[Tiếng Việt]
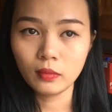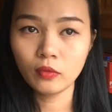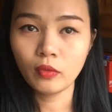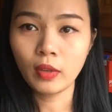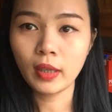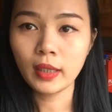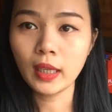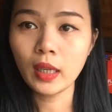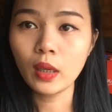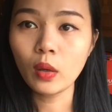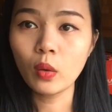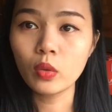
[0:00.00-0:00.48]

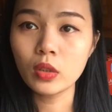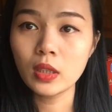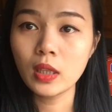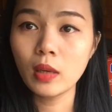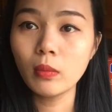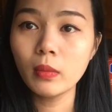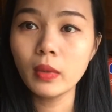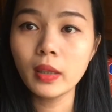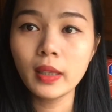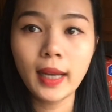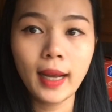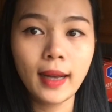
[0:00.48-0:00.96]
và cái cuộc
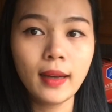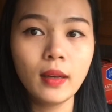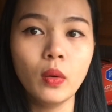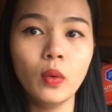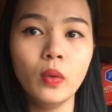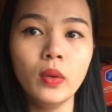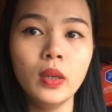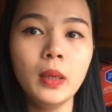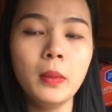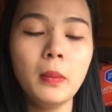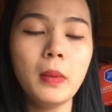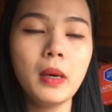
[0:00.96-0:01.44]
sống nó ngắn
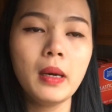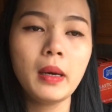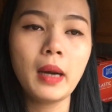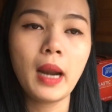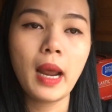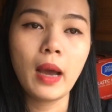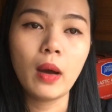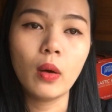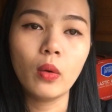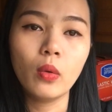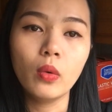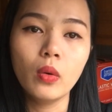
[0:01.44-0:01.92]
ngủi đến mức
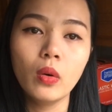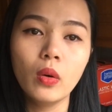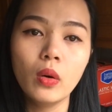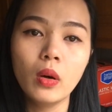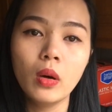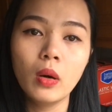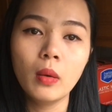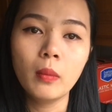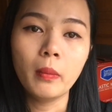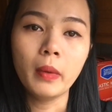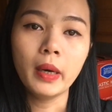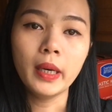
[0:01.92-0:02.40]
nào
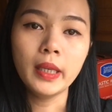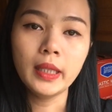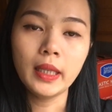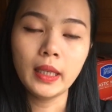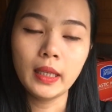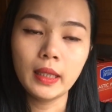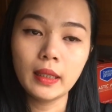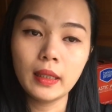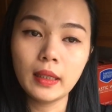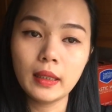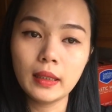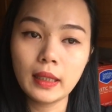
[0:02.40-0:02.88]
bởi
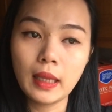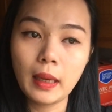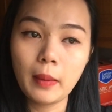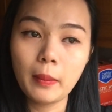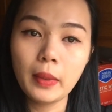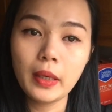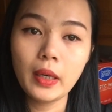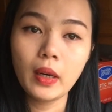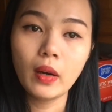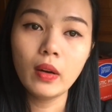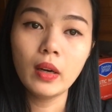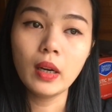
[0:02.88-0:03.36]
vậy người ta
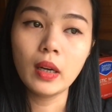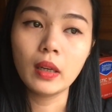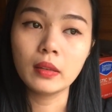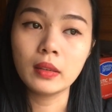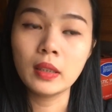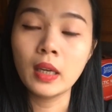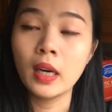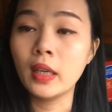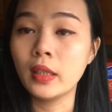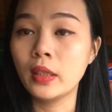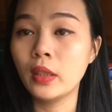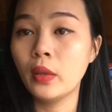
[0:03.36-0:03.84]
mới nói là
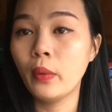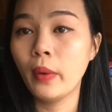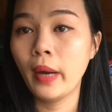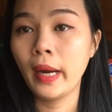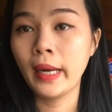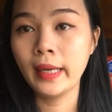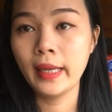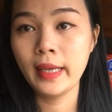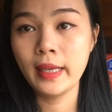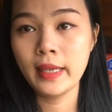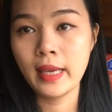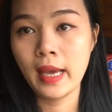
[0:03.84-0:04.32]
trời kêu
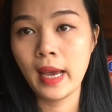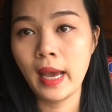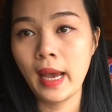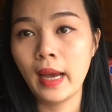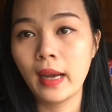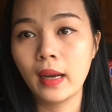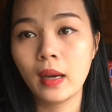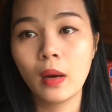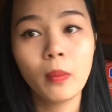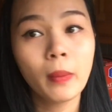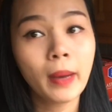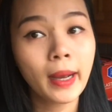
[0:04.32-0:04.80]
ai nấy
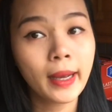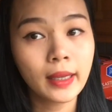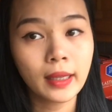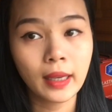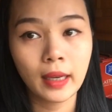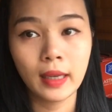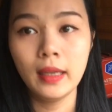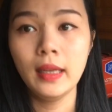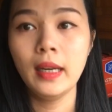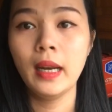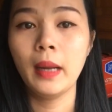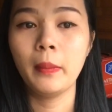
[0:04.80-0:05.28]
dạ không ai
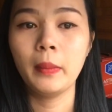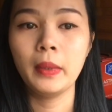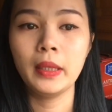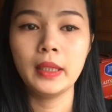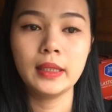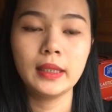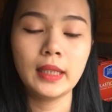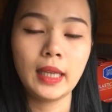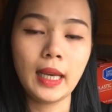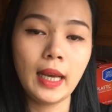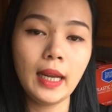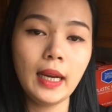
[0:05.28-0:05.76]
nghĩ là
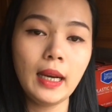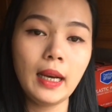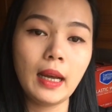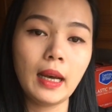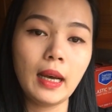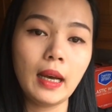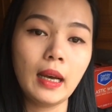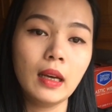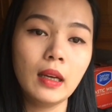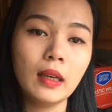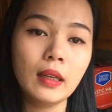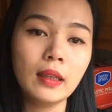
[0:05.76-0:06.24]
mình sẽ
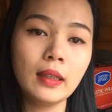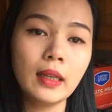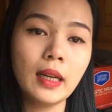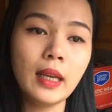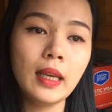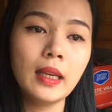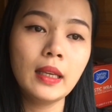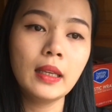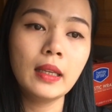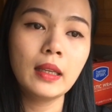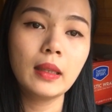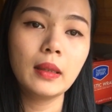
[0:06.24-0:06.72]
là
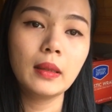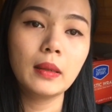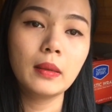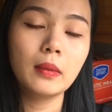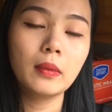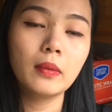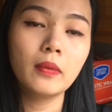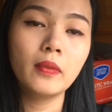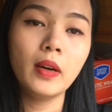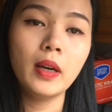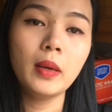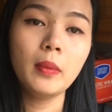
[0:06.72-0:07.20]
đi
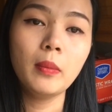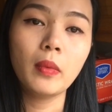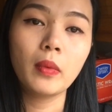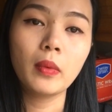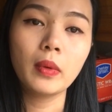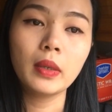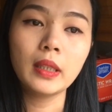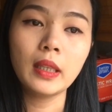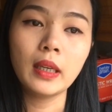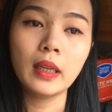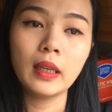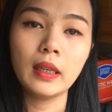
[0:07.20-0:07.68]
với một
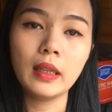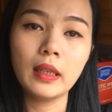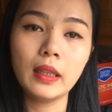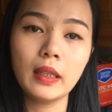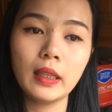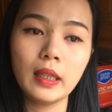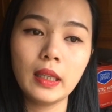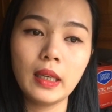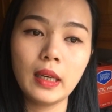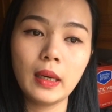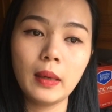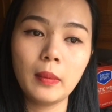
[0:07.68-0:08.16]
cái
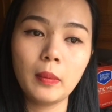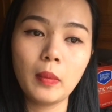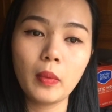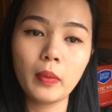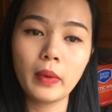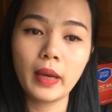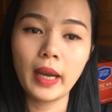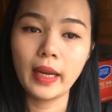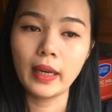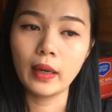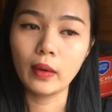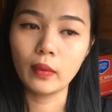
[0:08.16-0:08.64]
thời à,
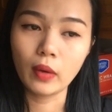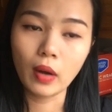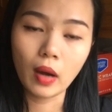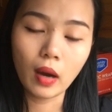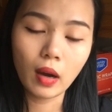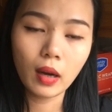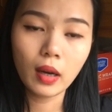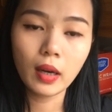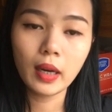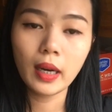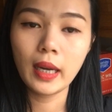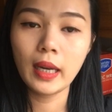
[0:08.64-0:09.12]
một ngày nào
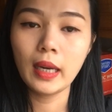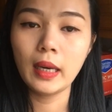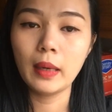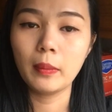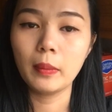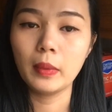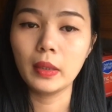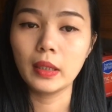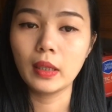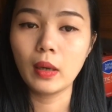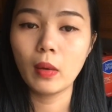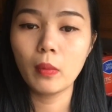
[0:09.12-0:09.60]
đó hay là
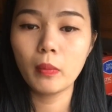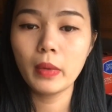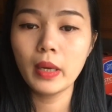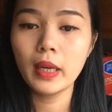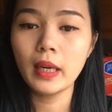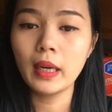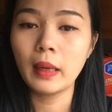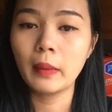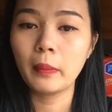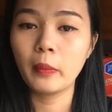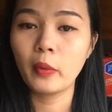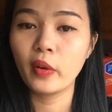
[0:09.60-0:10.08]
mình không
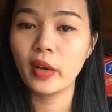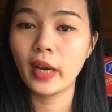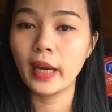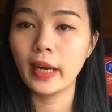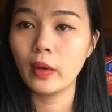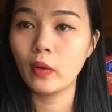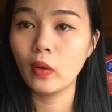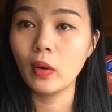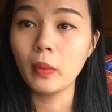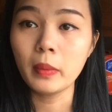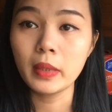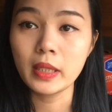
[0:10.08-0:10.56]
biết là một ngày
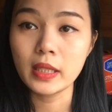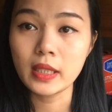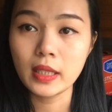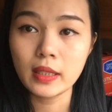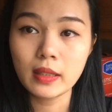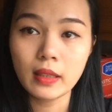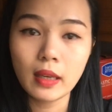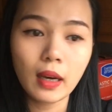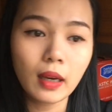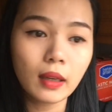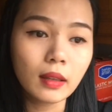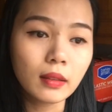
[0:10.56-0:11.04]
nào đó mình sẽ
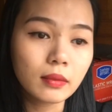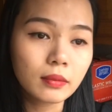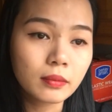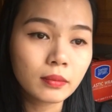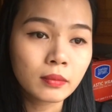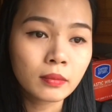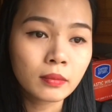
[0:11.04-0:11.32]
chết